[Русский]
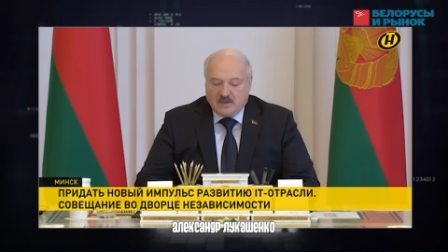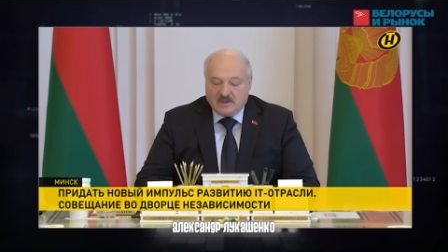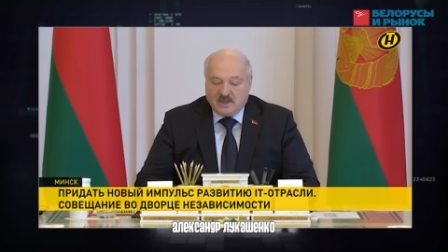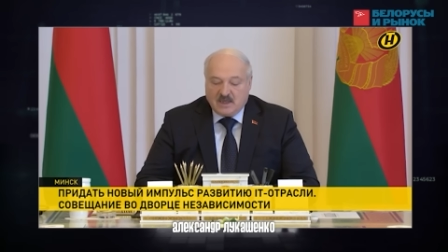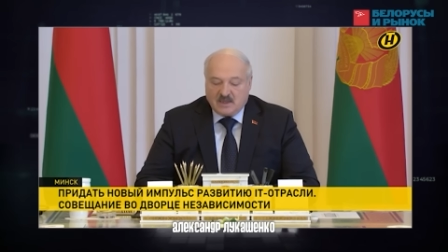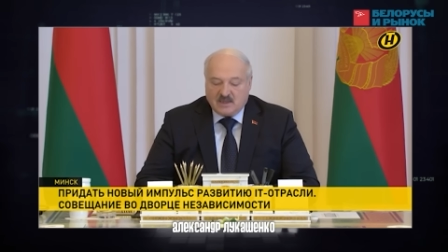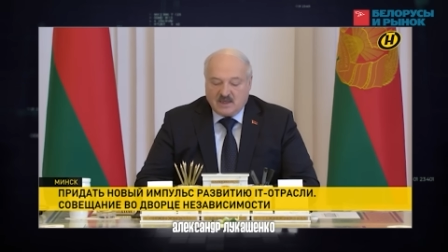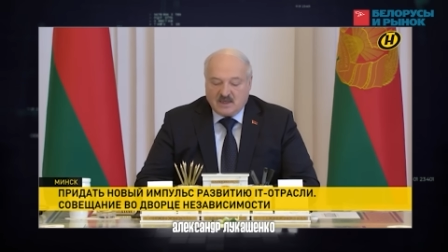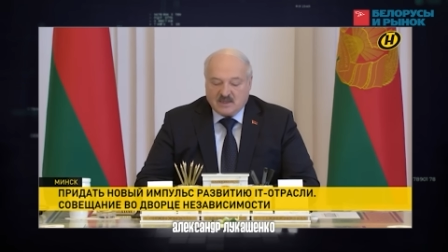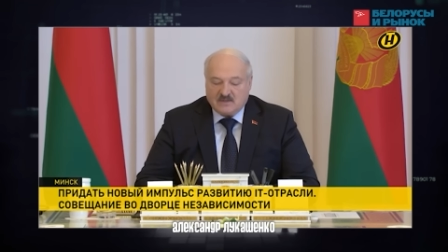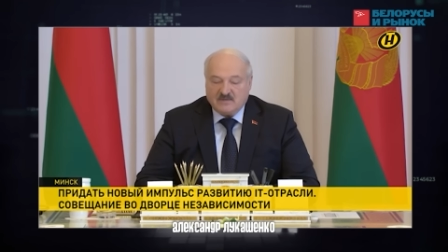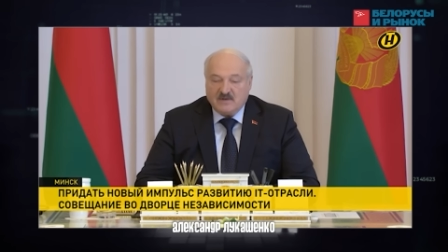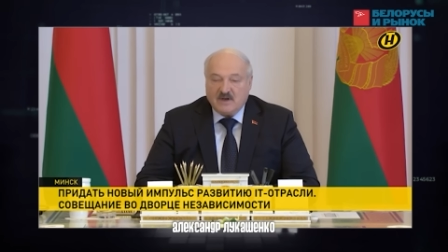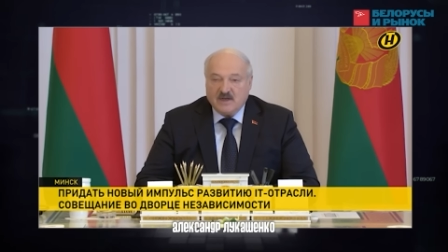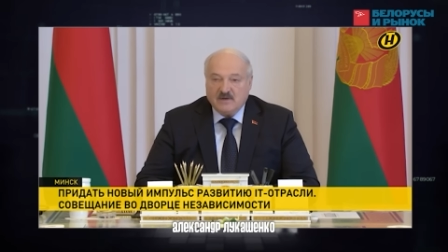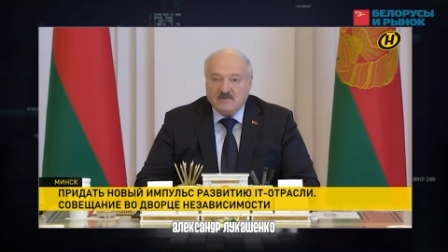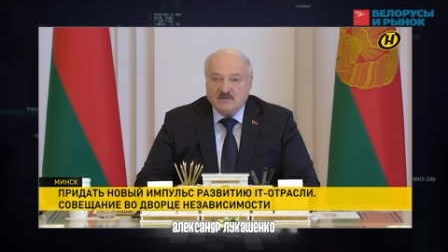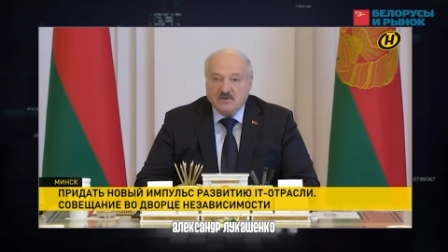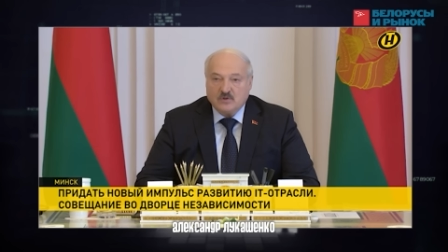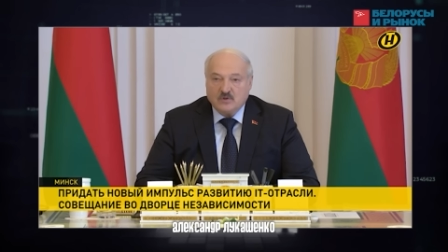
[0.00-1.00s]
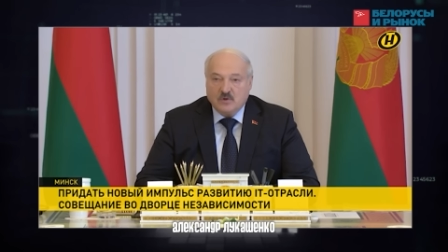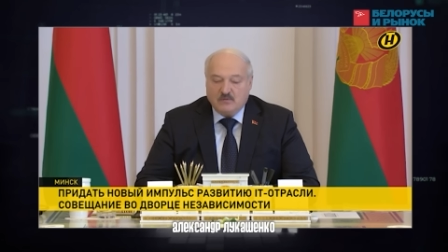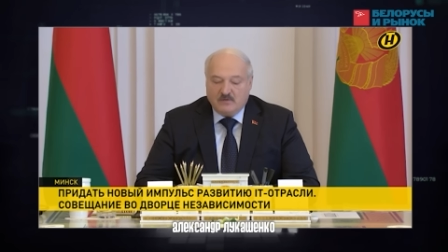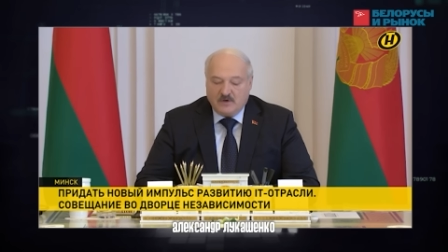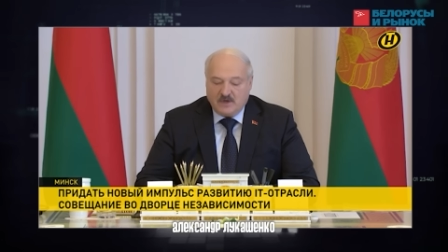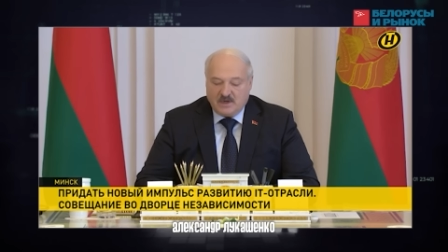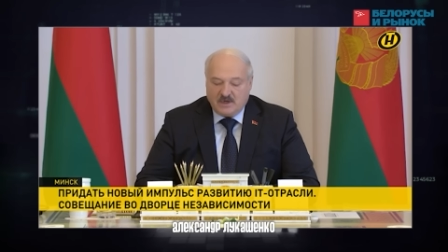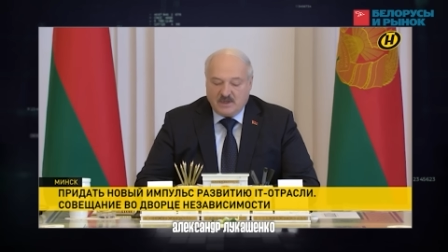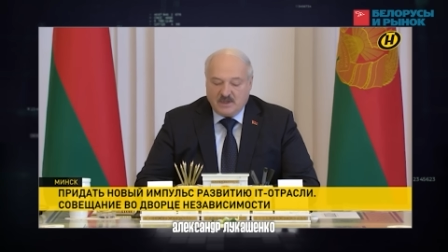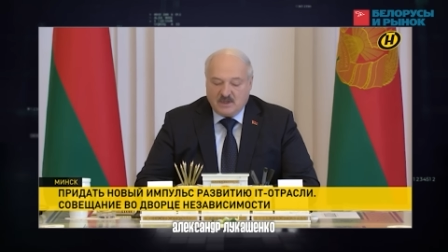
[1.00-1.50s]
Надо осваивать
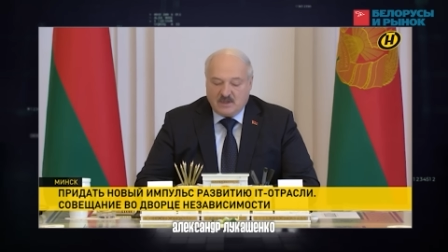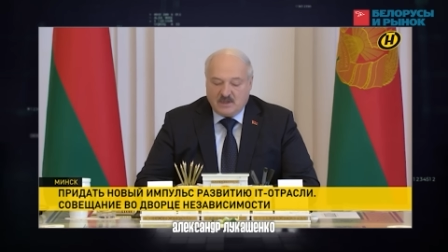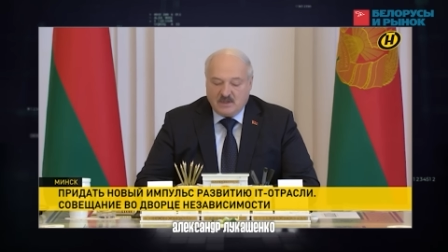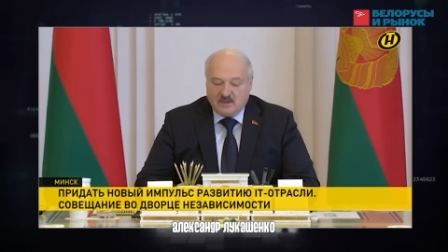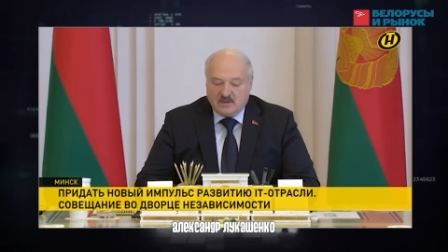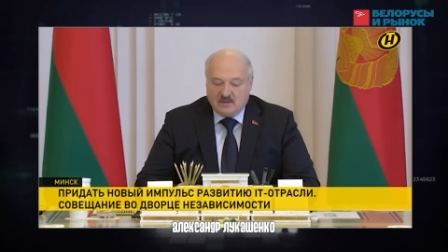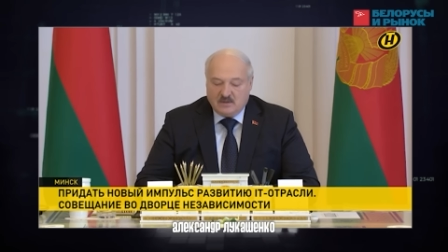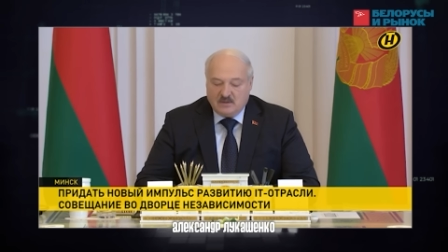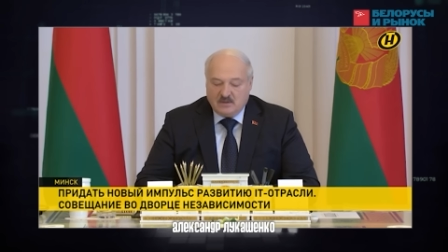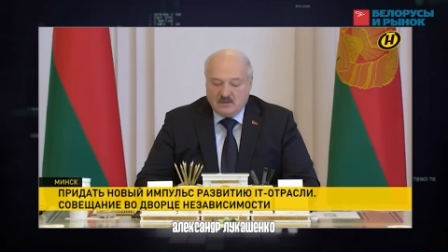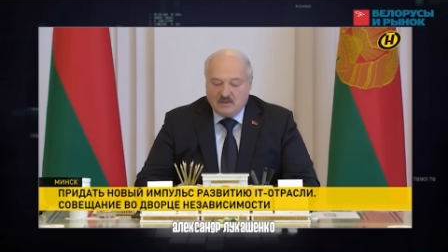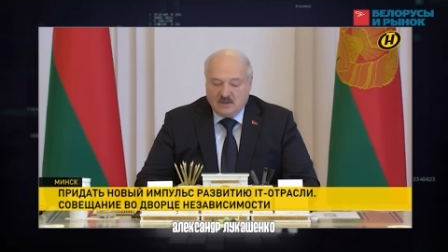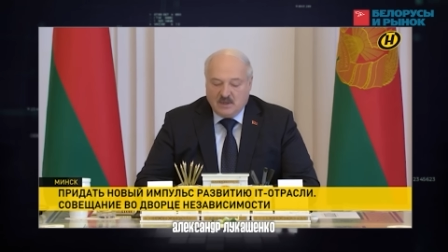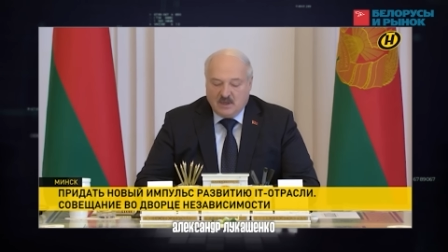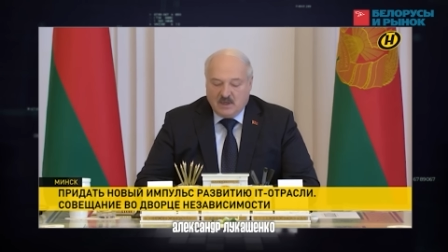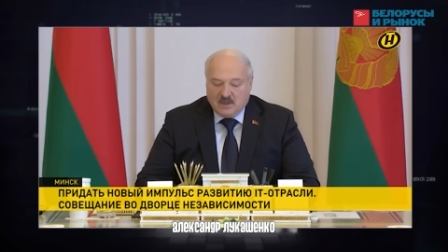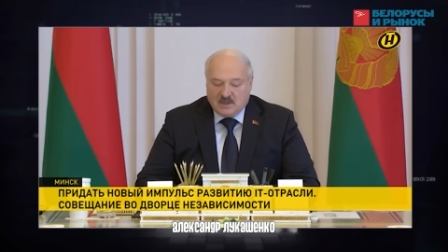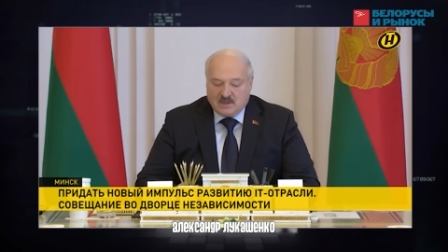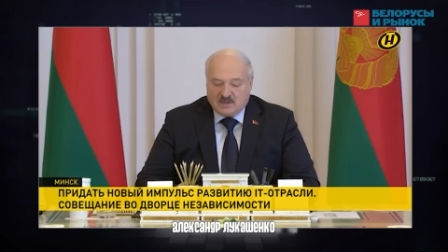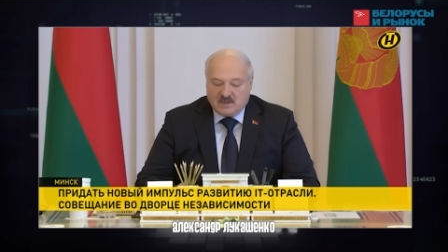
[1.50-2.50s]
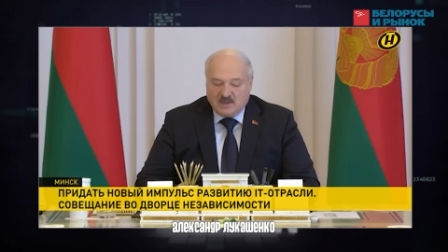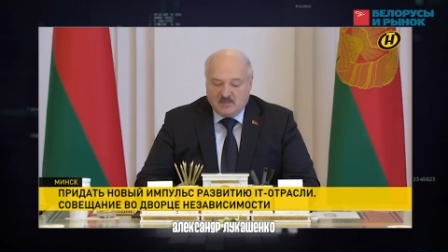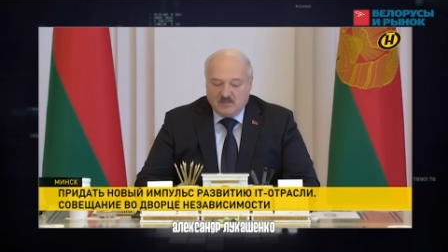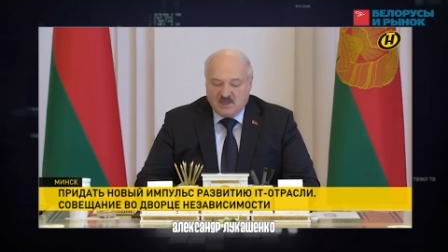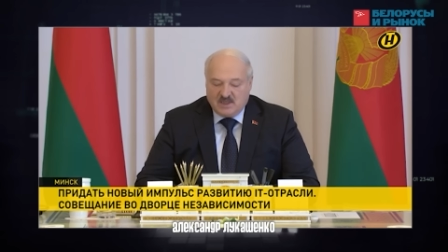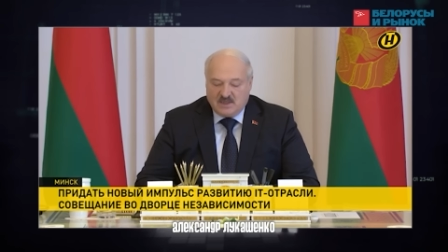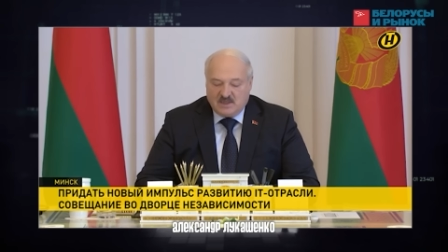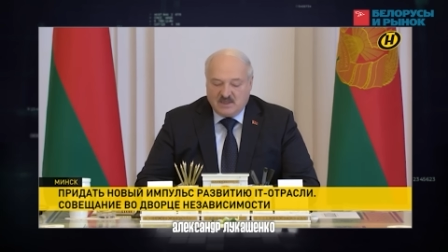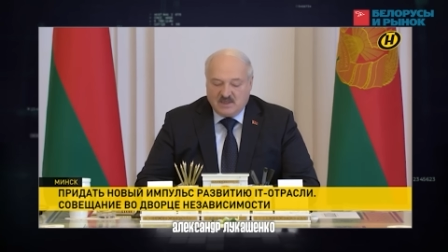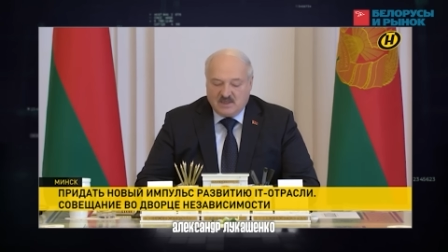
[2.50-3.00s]
новые рынки,
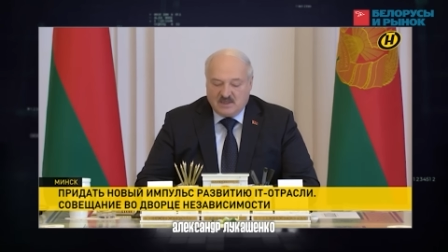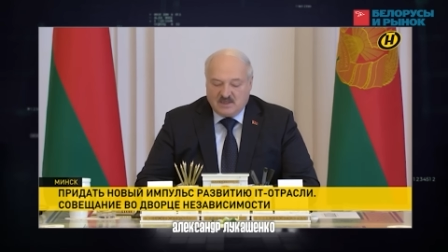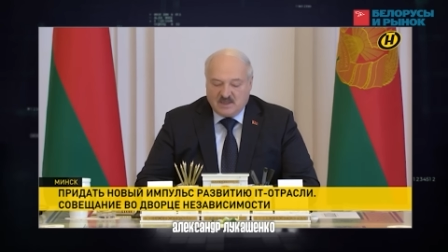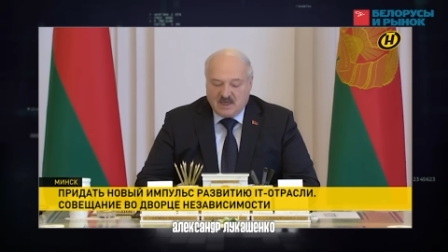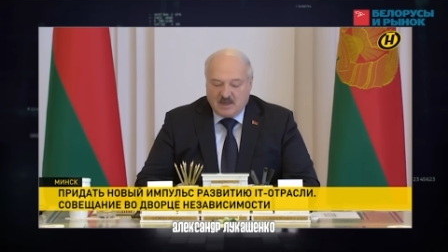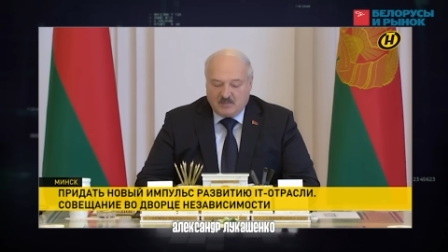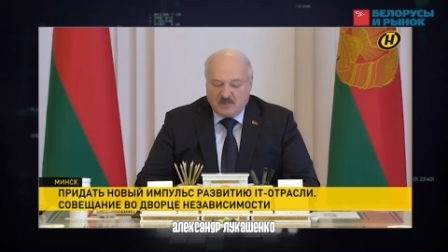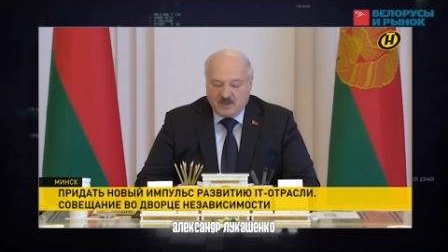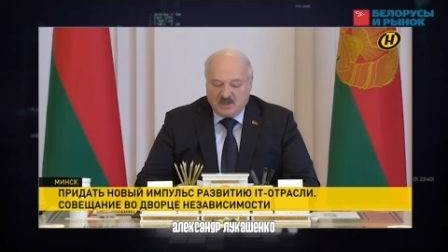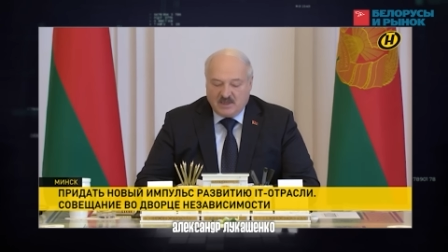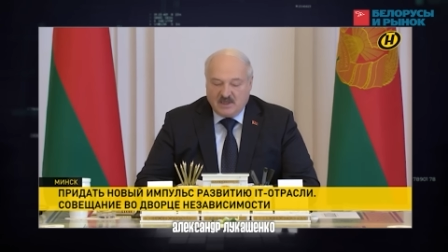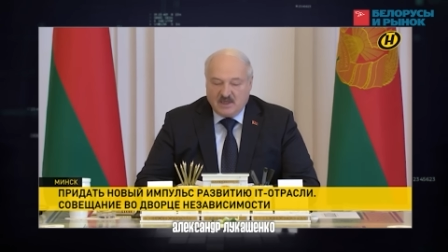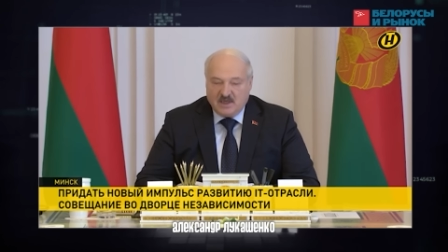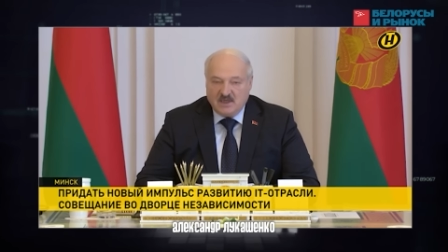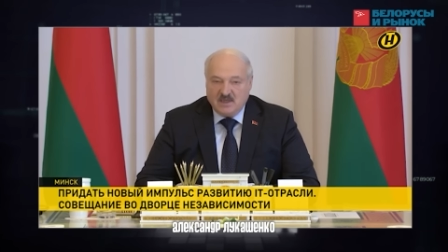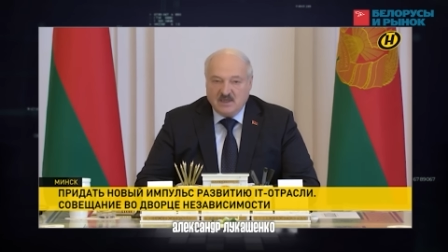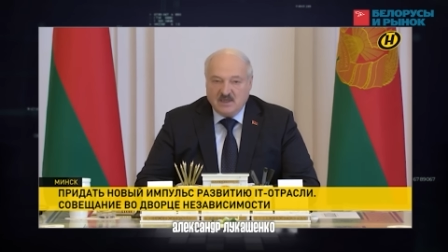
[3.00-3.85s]
заместить западные